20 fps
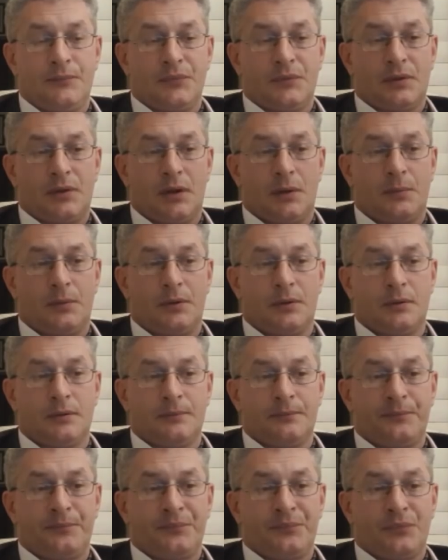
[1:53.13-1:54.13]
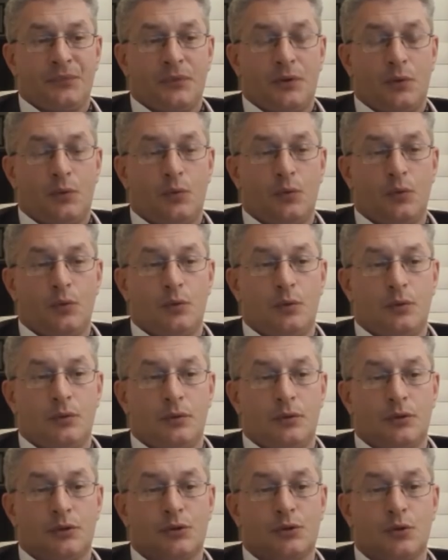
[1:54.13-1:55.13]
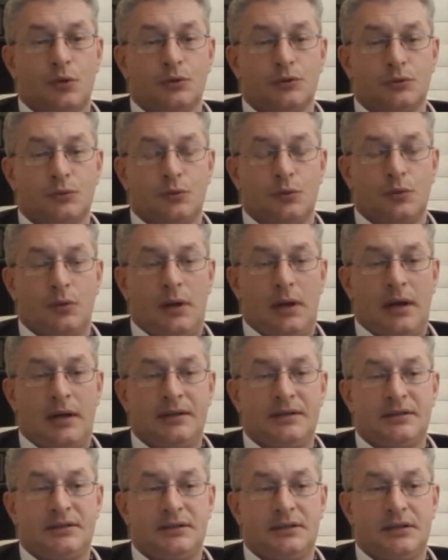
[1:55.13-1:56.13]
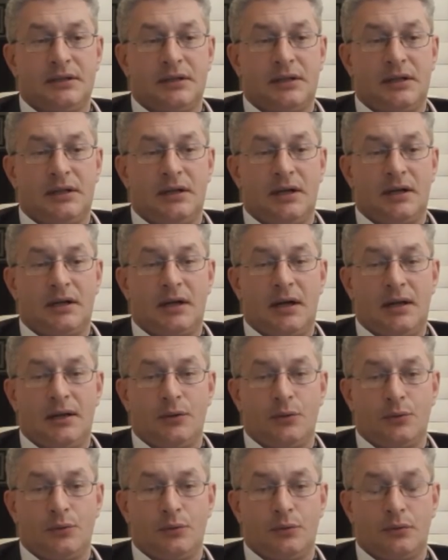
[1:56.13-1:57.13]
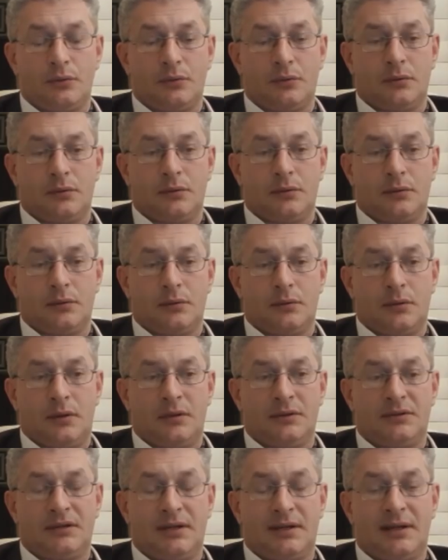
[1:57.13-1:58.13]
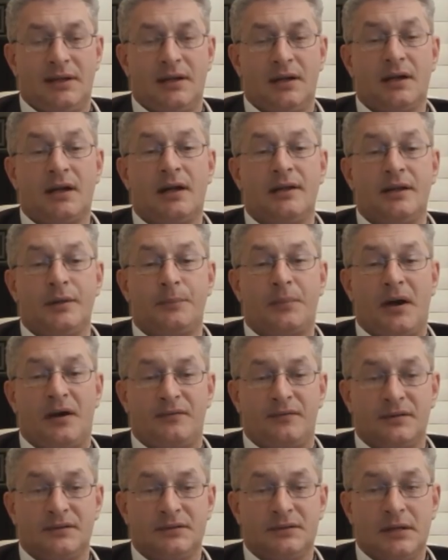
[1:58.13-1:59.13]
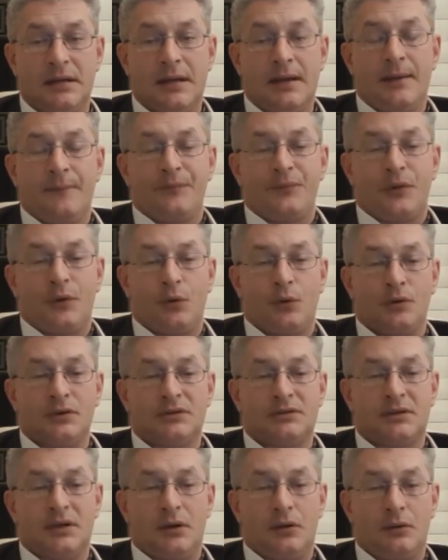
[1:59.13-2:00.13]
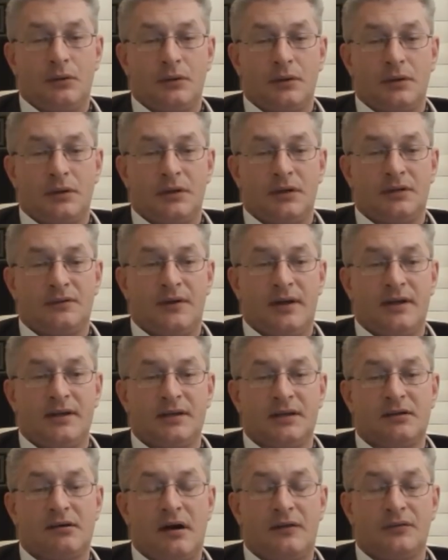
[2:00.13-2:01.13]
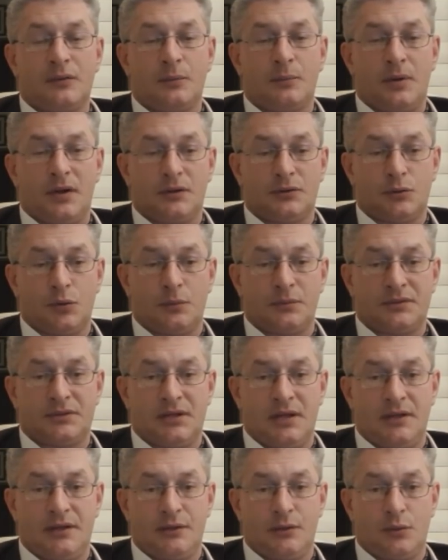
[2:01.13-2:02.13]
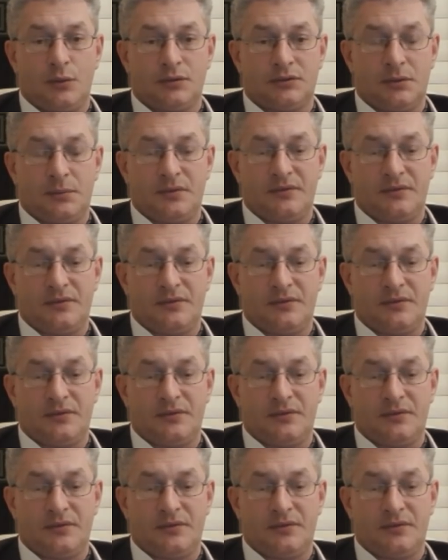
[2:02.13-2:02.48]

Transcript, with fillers: как бы такую жесткую антиклерикальную, э, антиклерикальный пафос. И он стал э, едва ли не главным борцом с религиозной